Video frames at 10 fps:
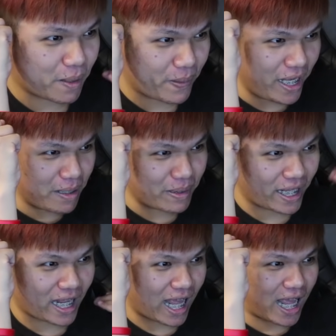ยครับพี่มาเล
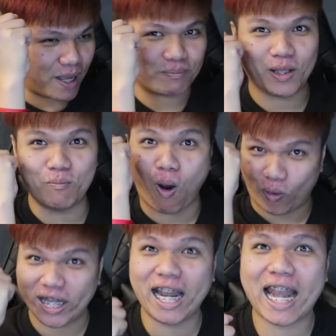ยครับเดี๋ยวโบก
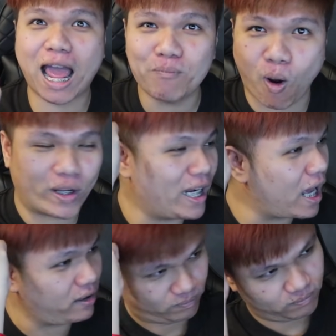นี้เลยนะโบกนี้เลย